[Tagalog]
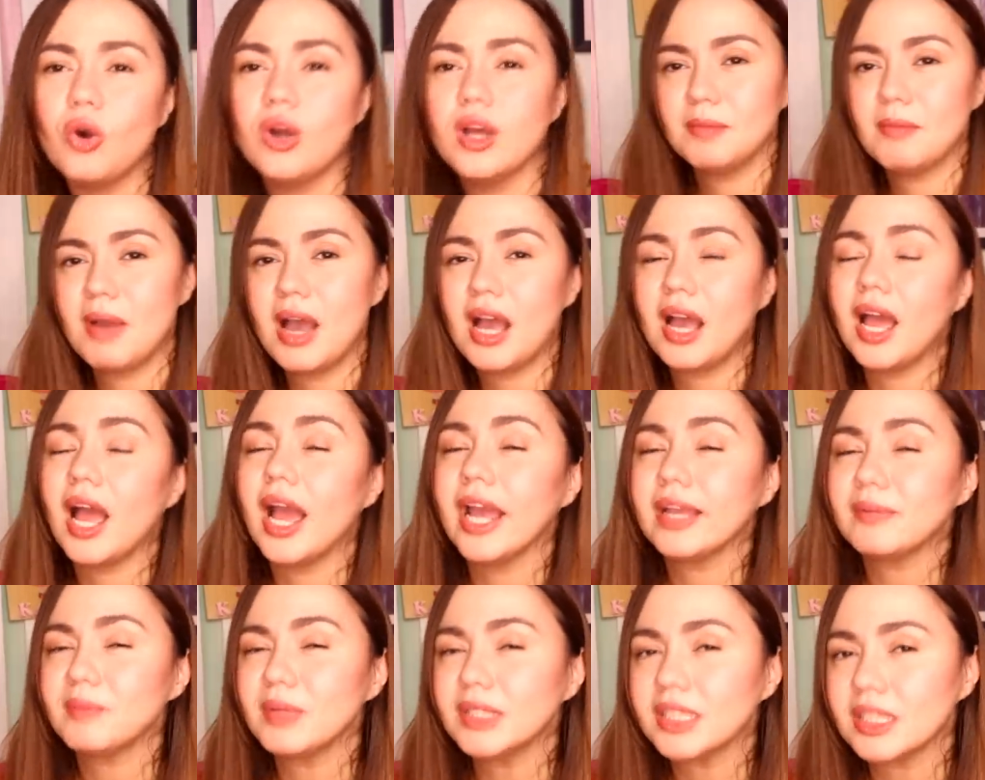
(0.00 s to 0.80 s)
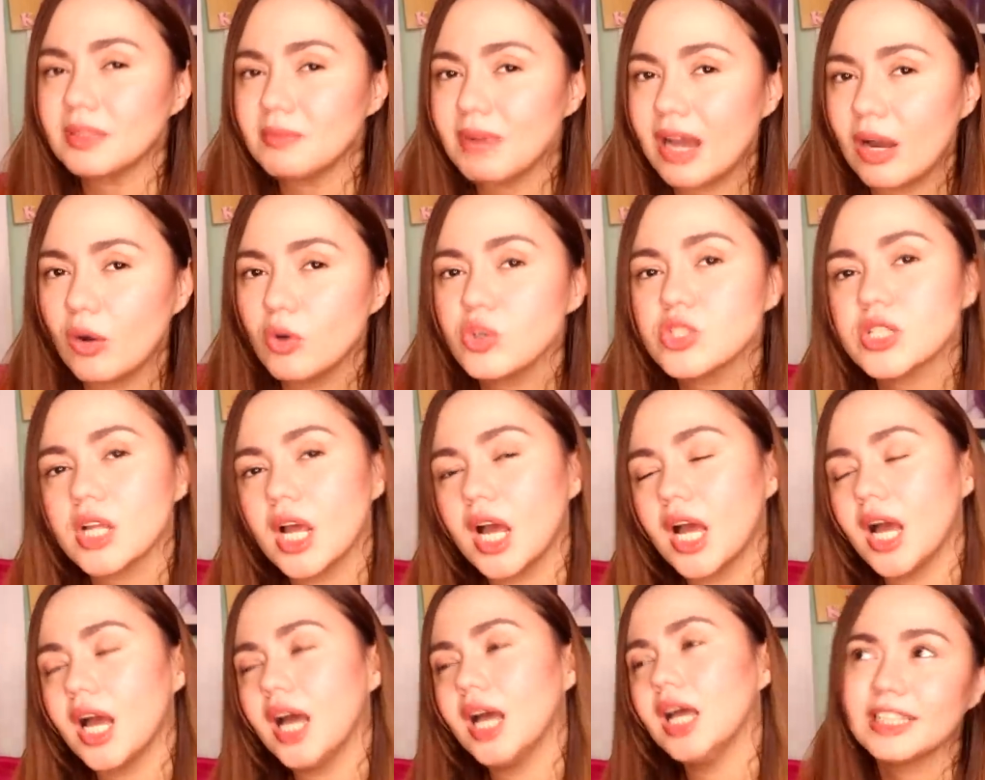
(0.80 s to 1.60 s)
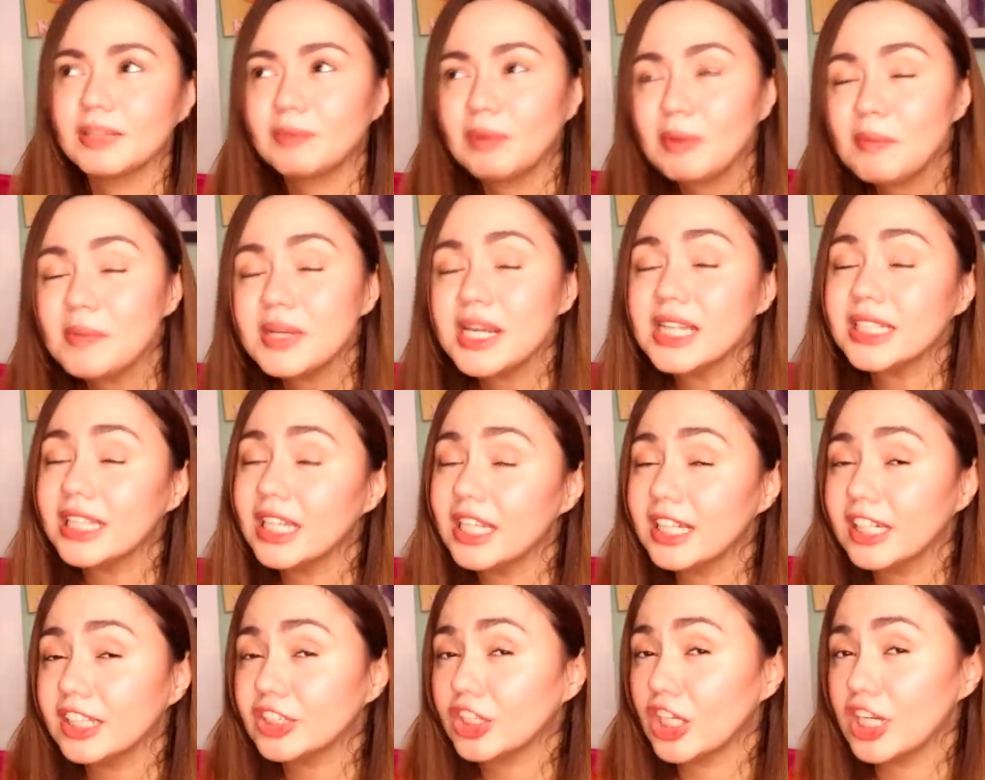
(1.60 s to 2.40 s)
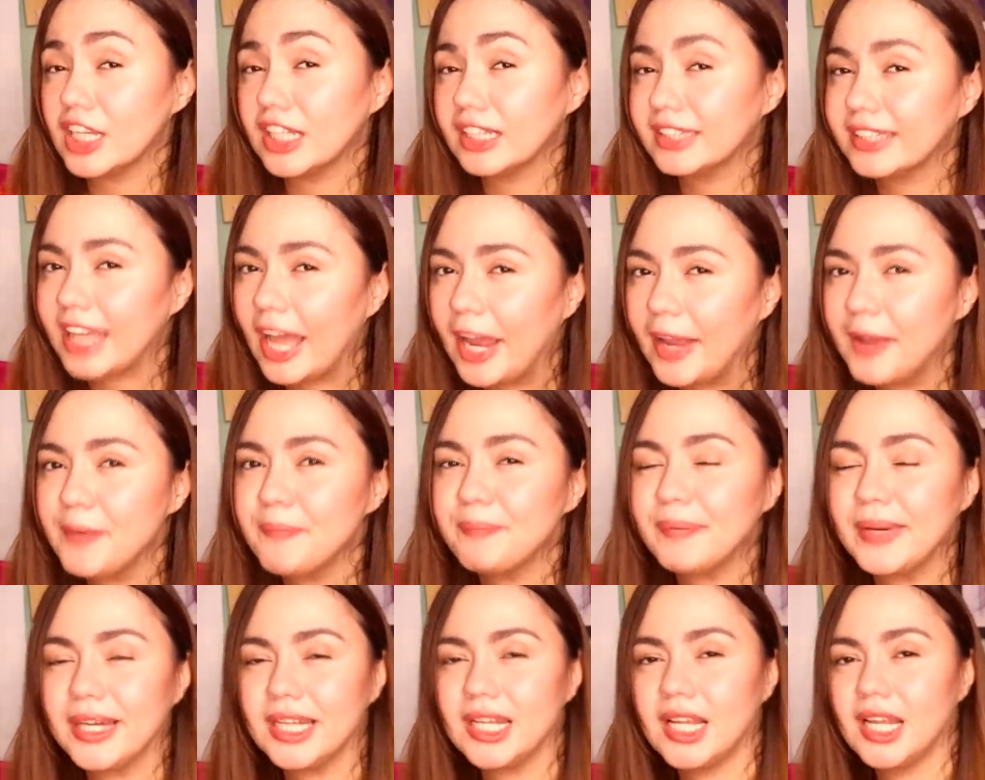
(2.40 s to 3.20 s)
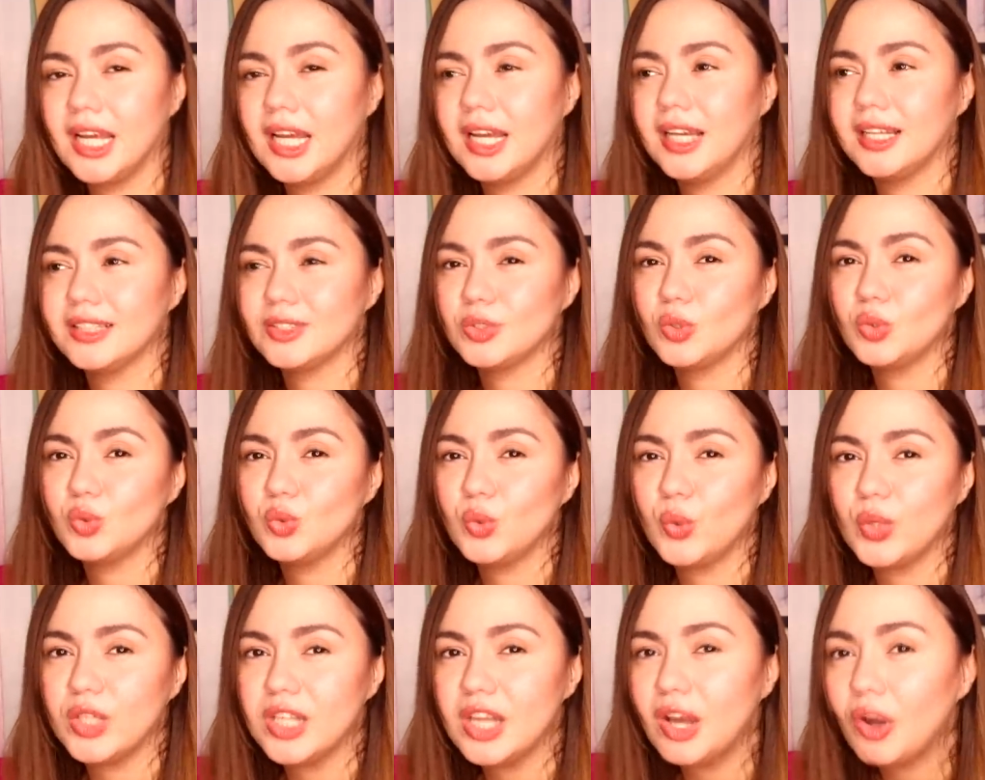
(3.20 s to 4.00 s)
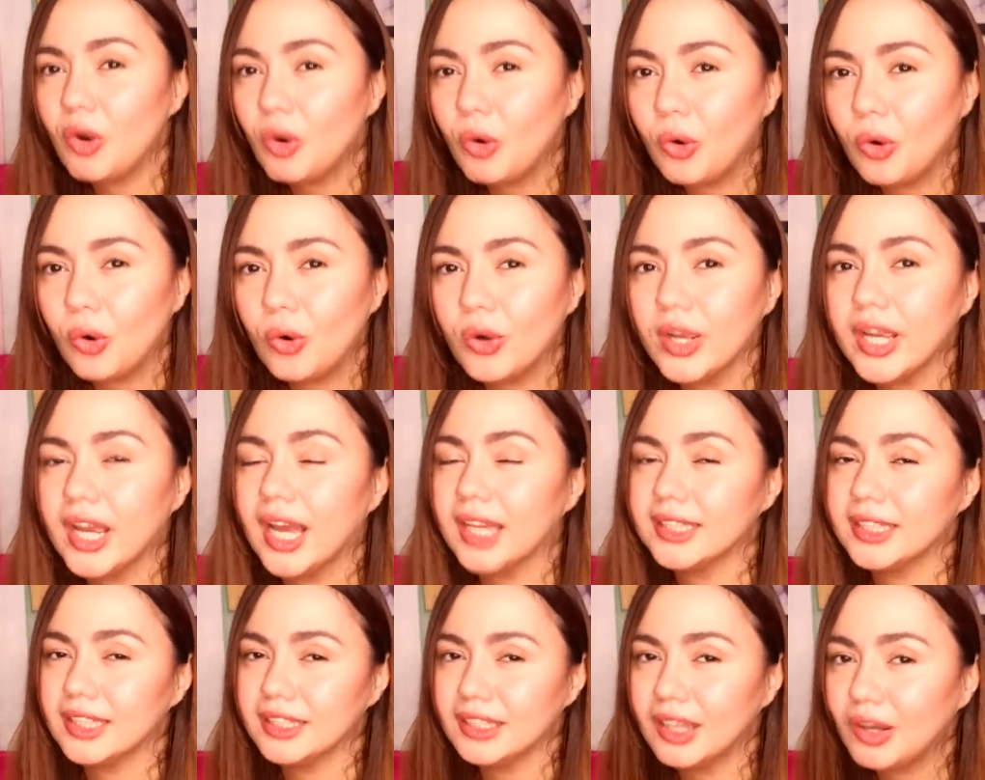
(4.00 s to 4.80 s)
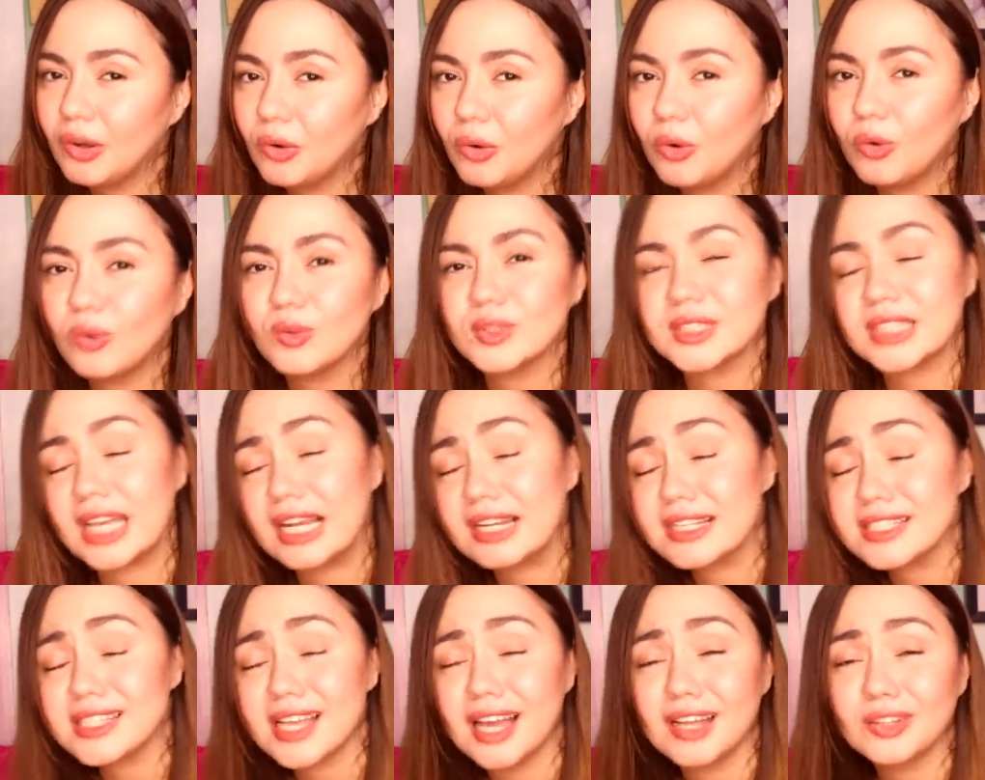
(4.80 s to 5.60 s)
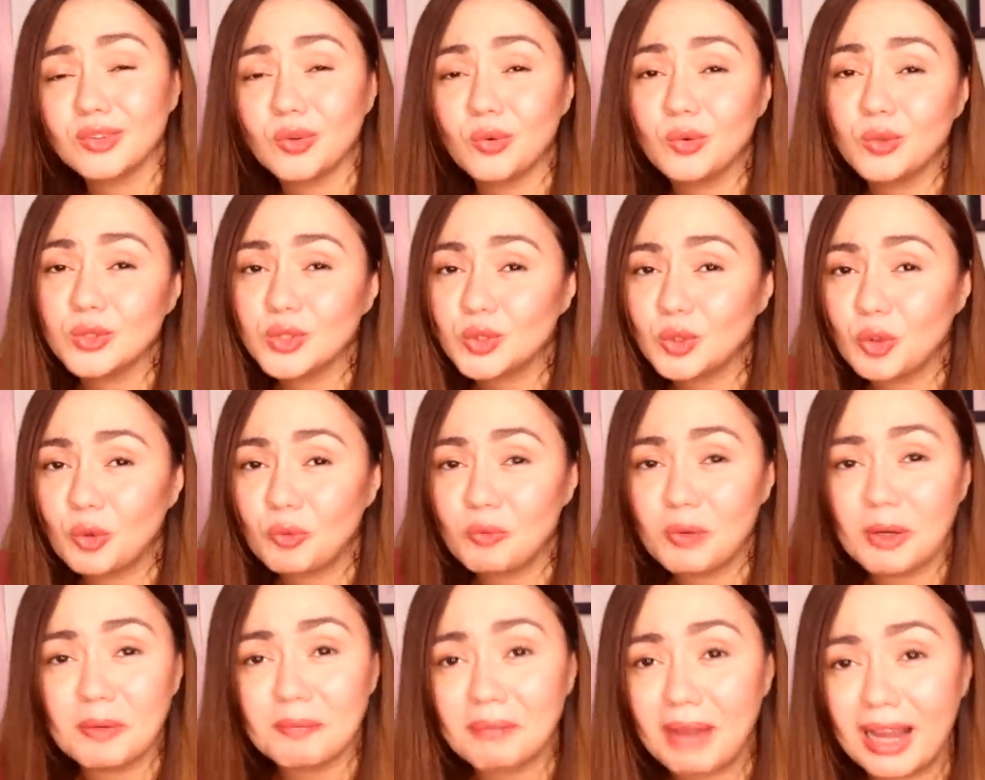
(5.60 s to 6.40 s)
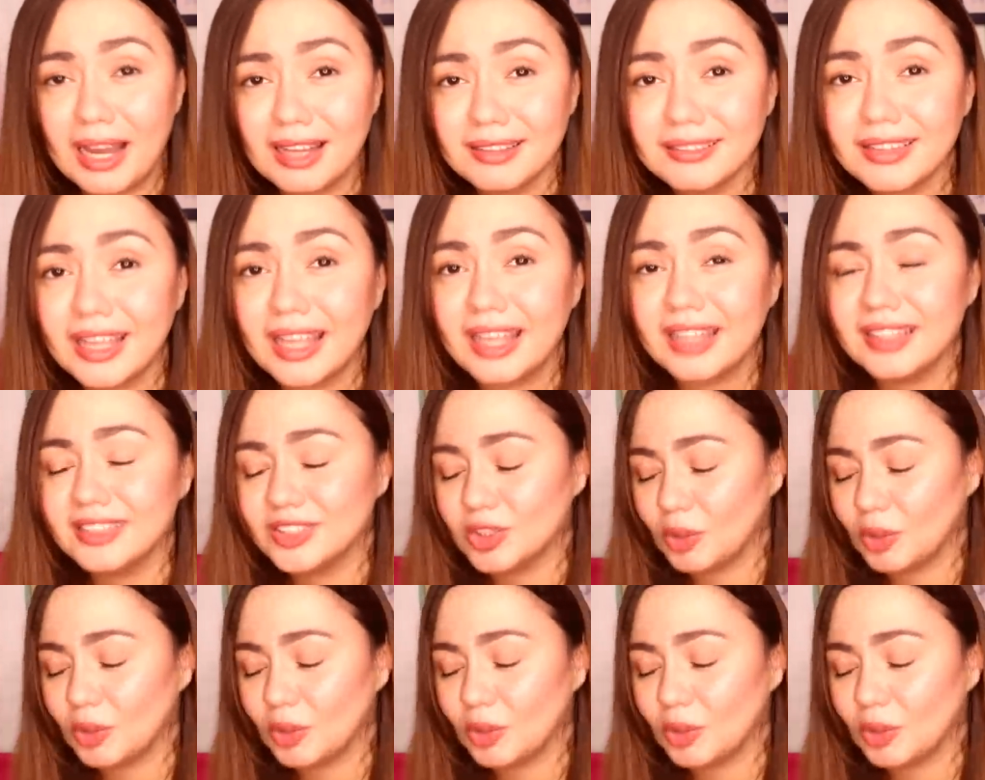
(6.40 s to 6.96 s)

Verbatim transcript: Diba? Kahit may trabaho siya siya. Nagbibigay talaga siya ng time para sunduin ako, ihatid ako kung saan-saan ko gustong magpahatid.